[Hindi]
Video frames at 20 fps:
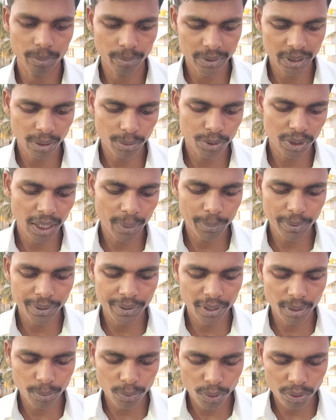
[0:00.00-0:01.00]
मतलब जहाँ पे
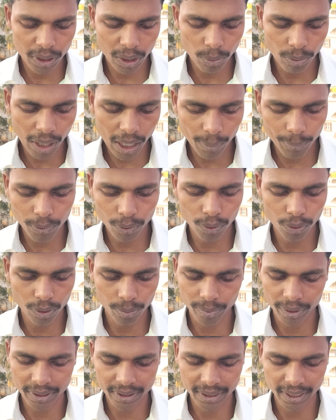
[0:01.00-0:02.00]
इंटरव्यू होता है वहाँ आप लोगों
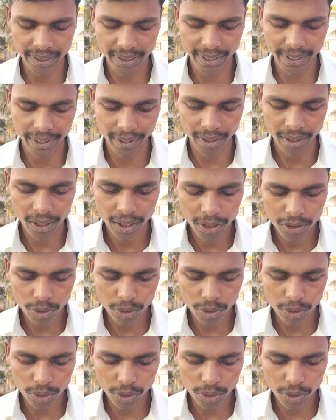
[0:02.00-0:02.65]
को भेज दिया जाएगा